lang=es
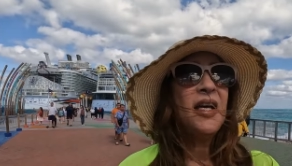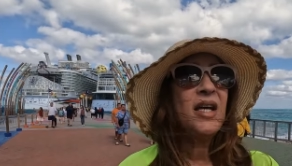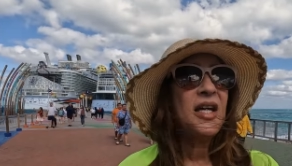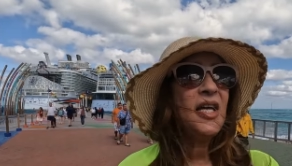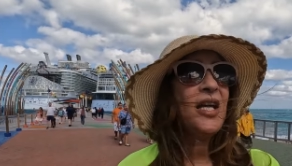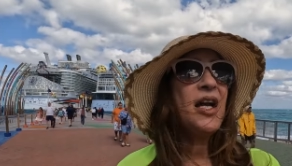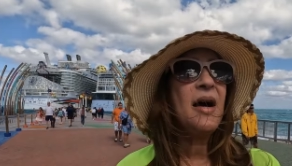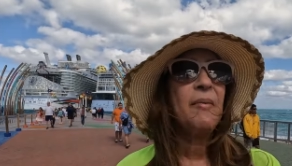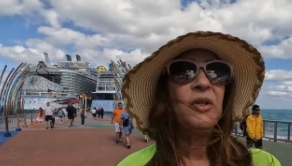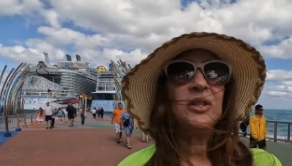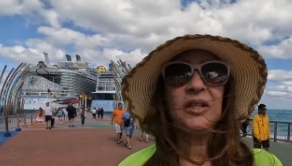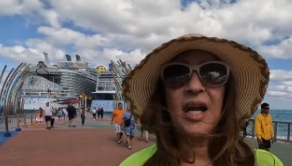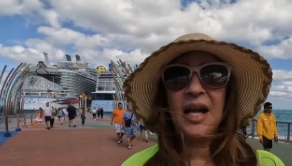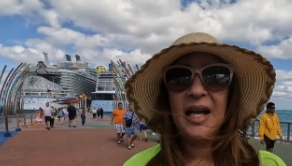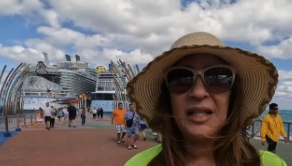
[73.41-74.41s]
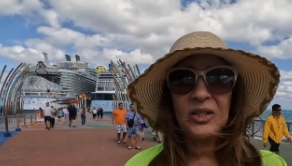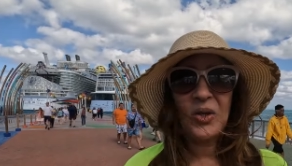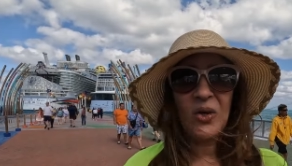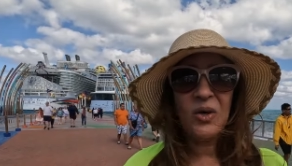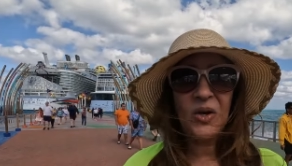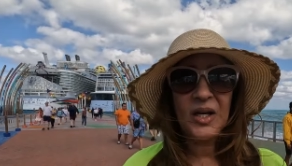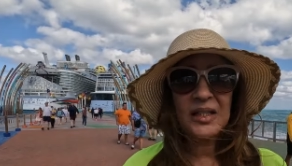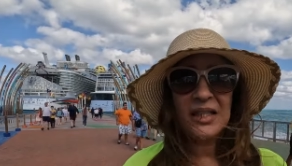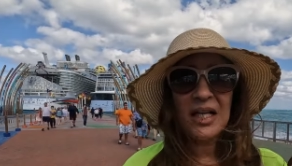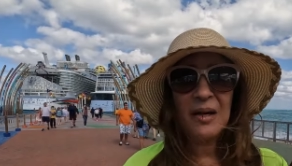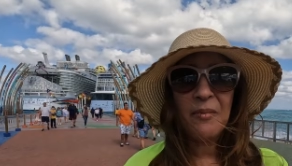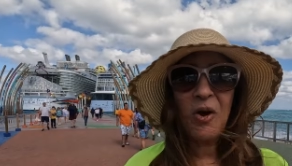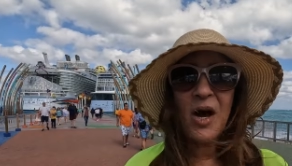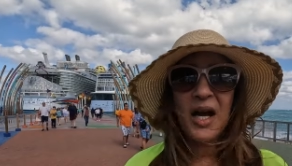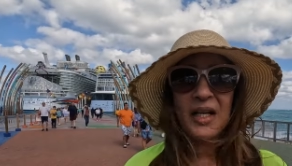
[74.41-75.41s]
y a mostrarle todo lo que
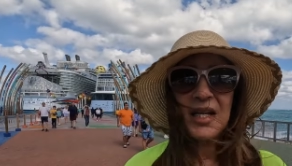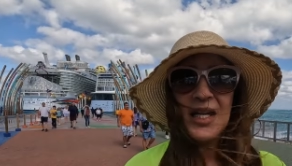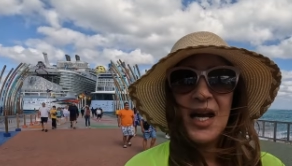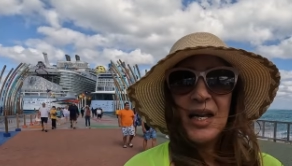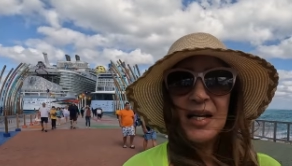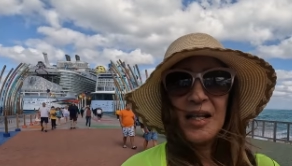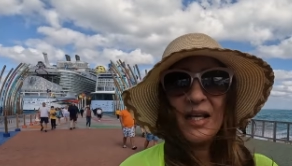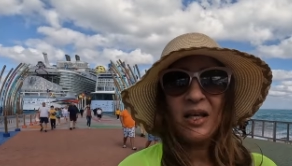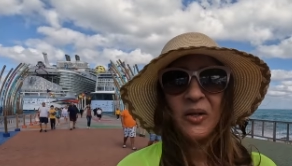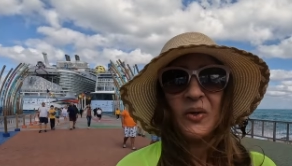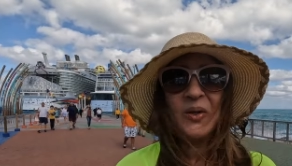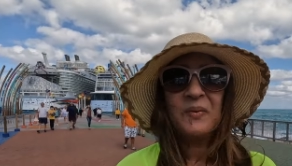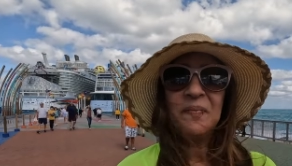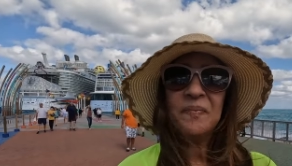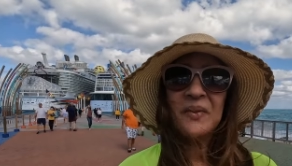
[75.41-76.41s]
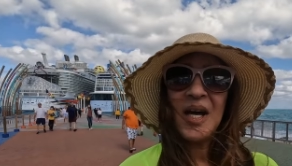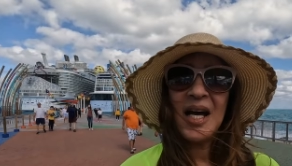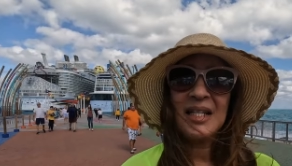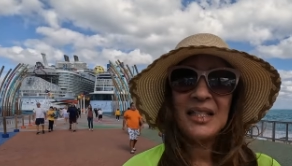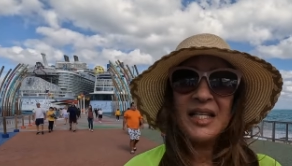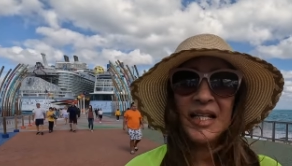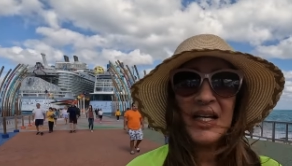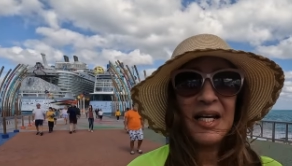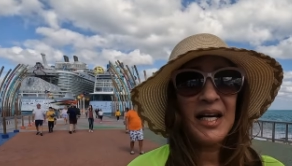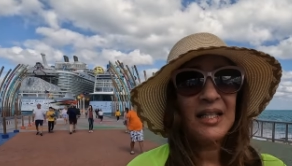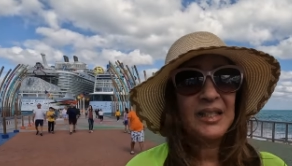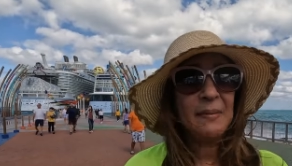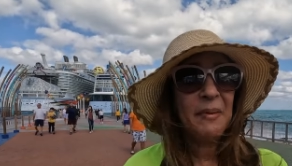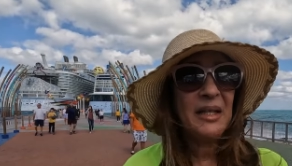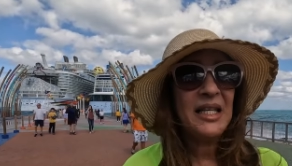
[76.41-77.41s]
tenemos aquí alrededor. Así que
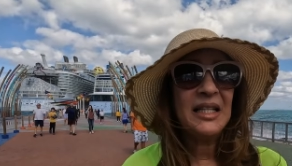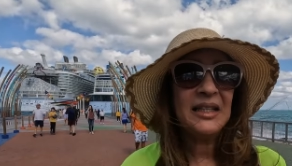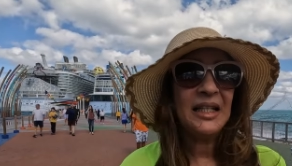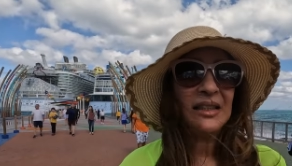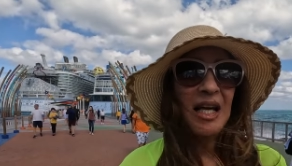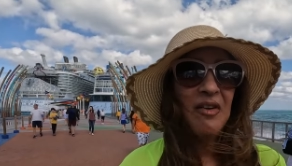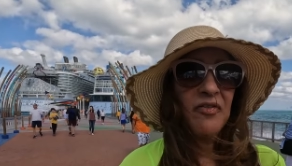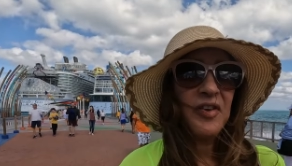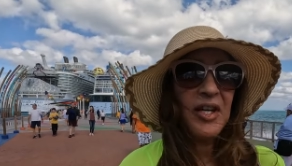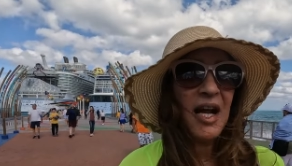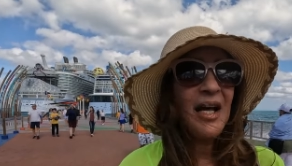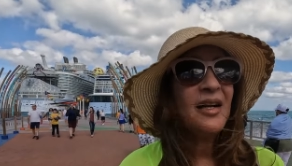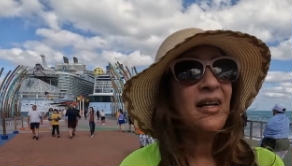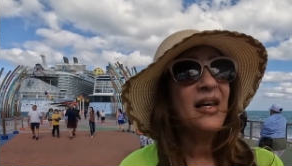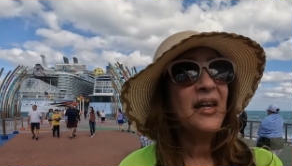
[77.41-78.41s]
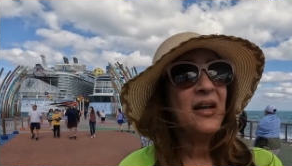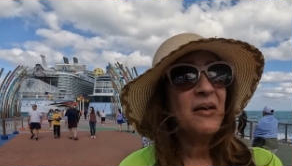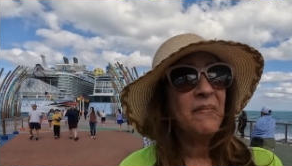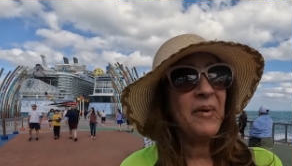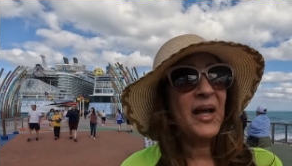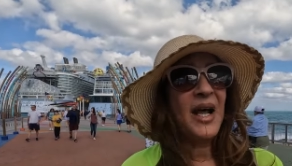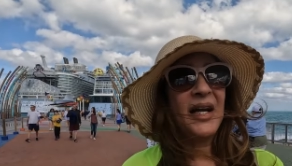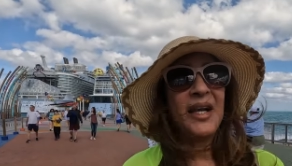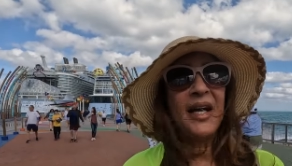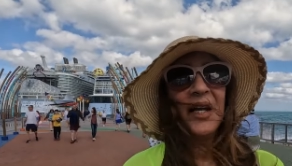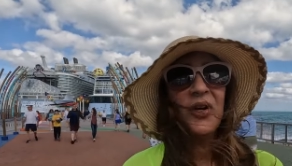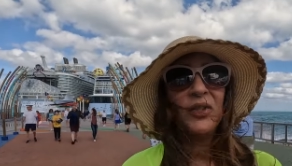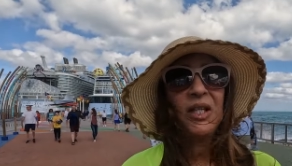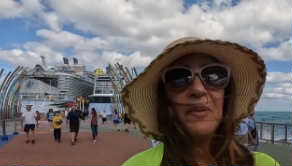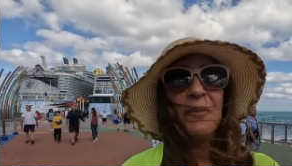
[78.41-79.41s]
quédate pendiente hasta el final para
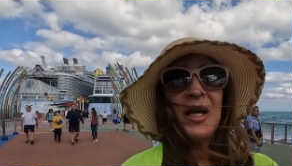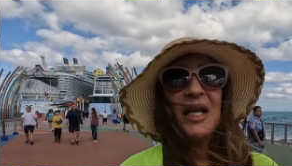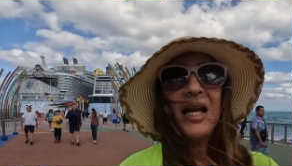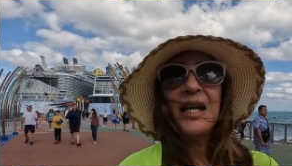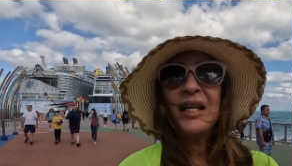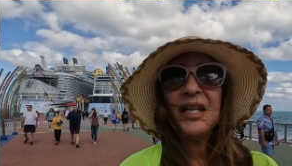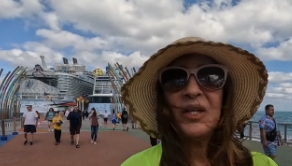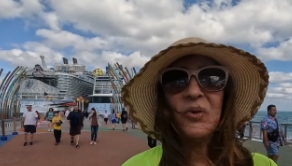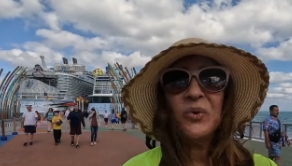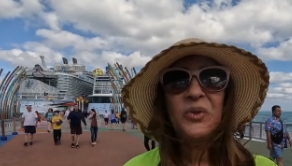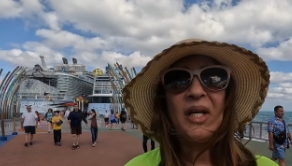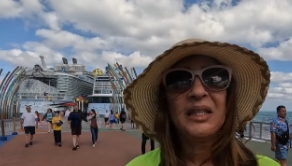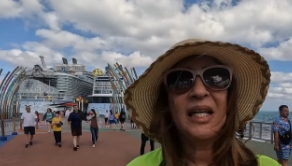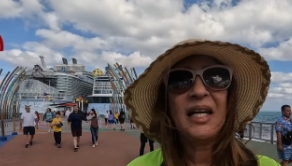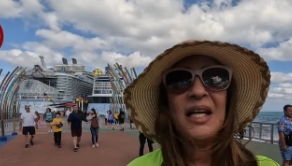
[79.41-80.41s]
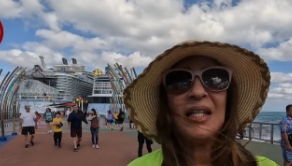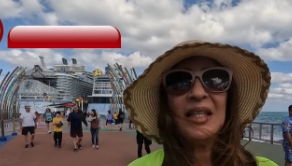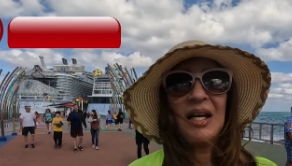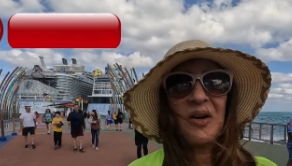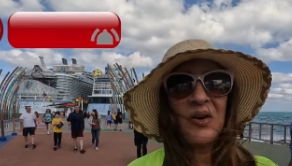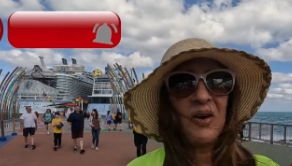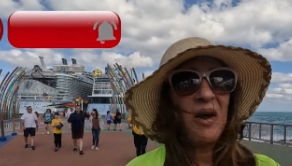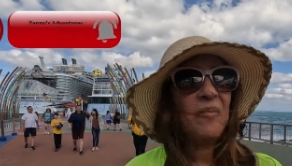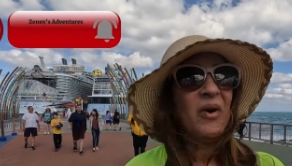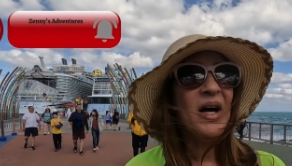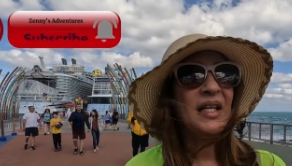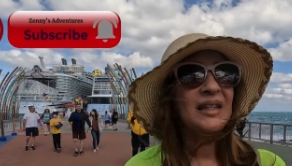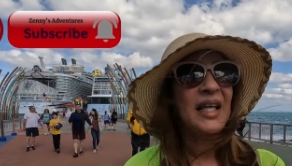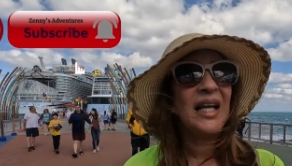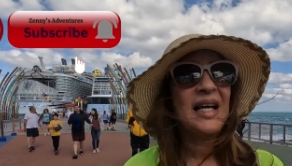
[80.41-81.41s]
que no te pierdas ningún detalle de lo que vamos
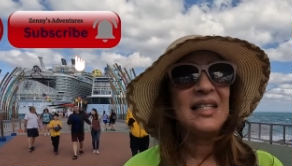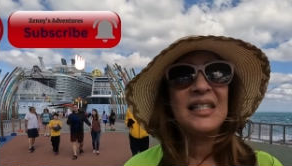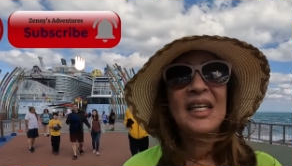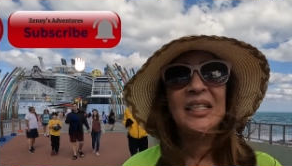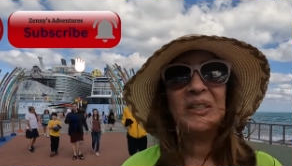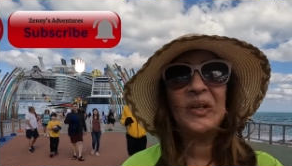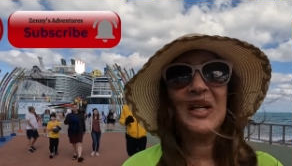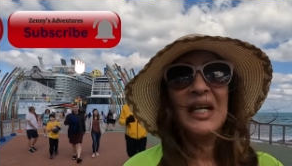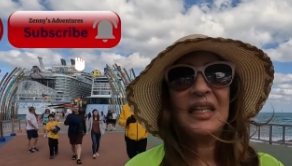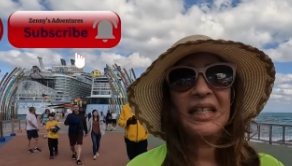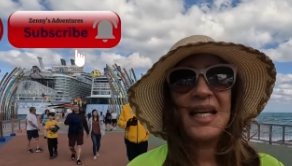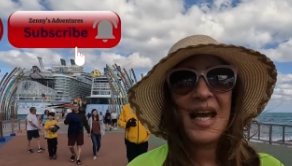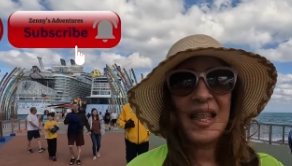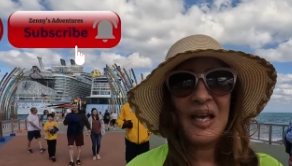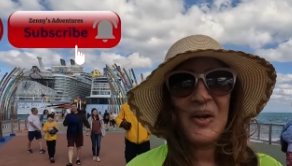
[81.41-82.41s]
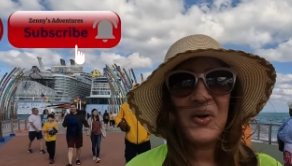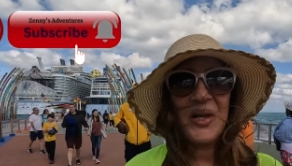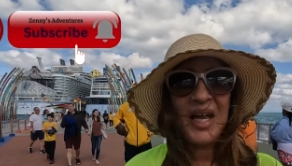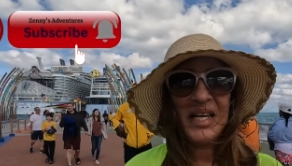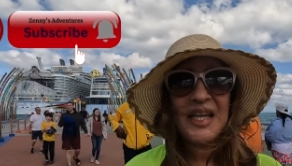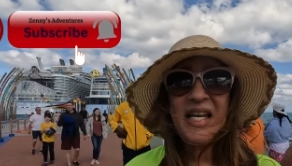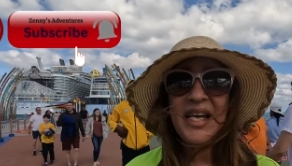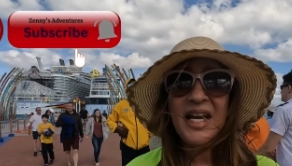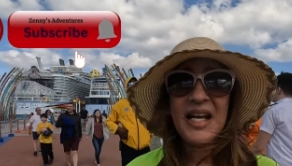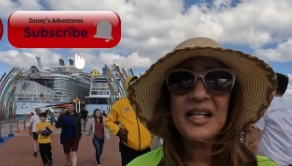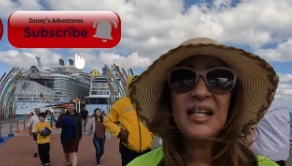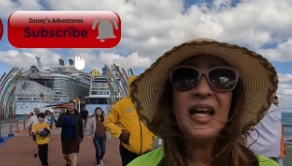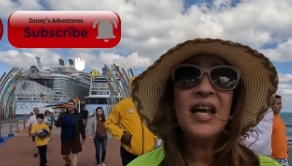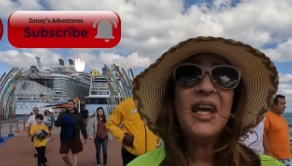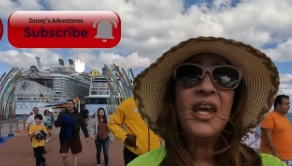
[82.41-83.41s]
a estar haciendo el día de hoy aquí en
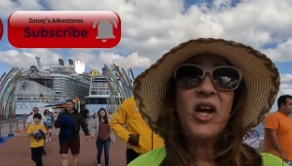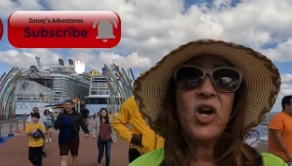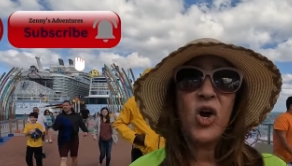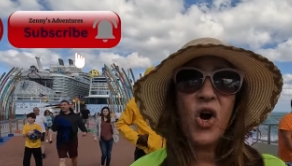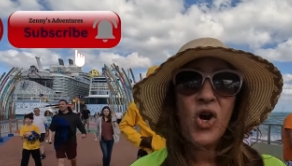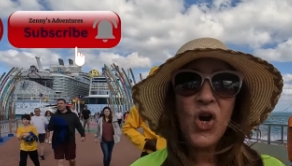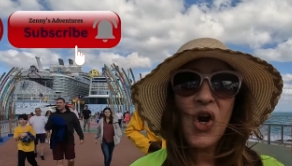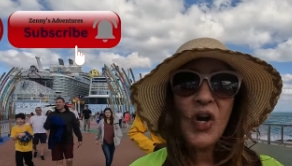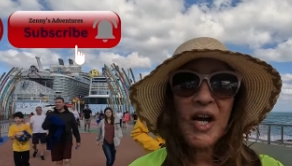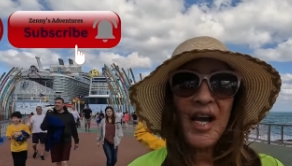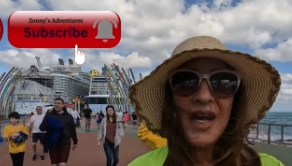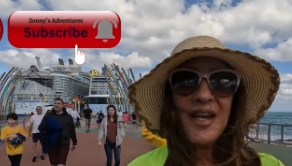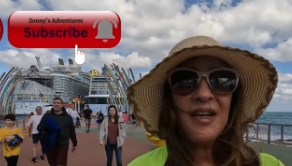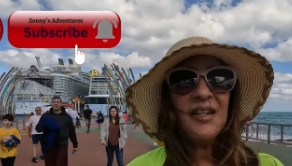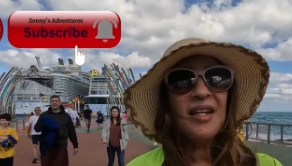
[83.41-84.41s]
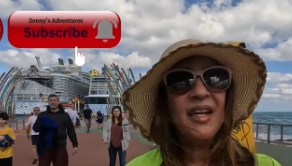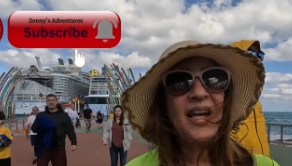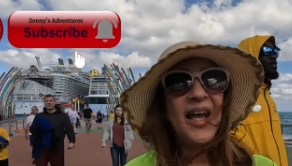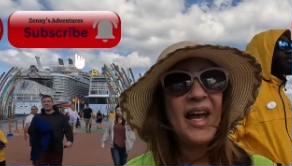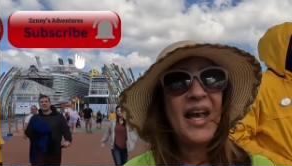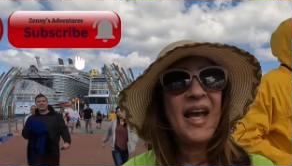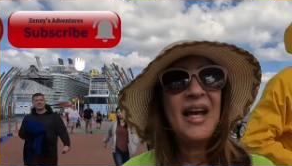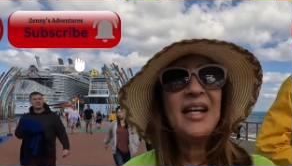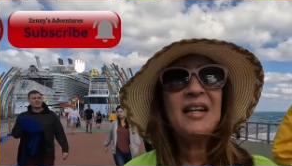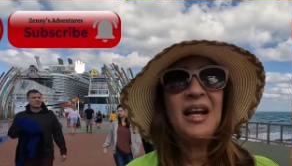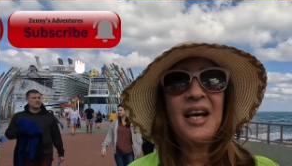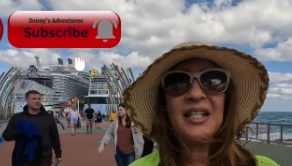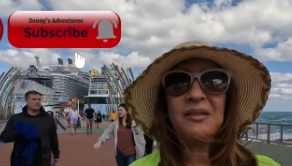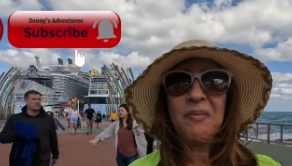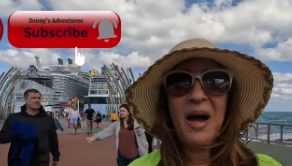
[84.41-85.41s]
Coco Cay en
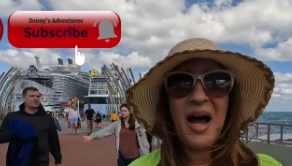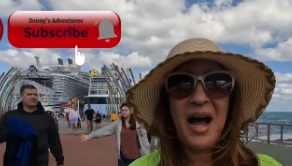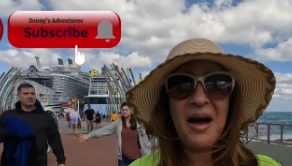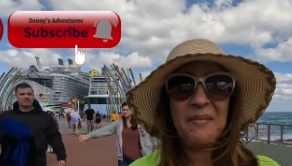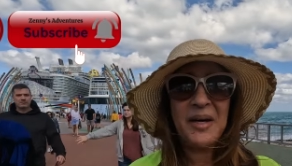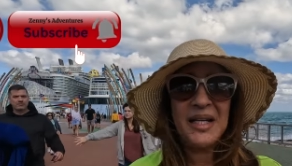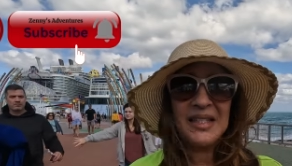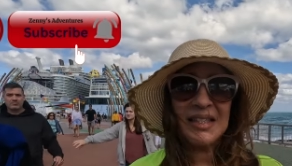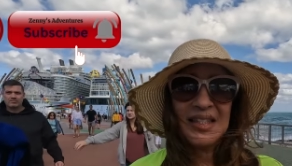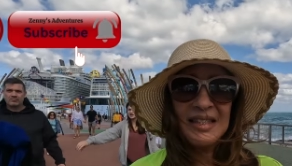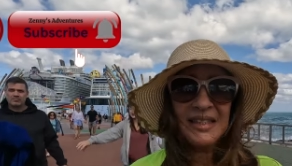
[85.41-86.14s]
las Bahamas.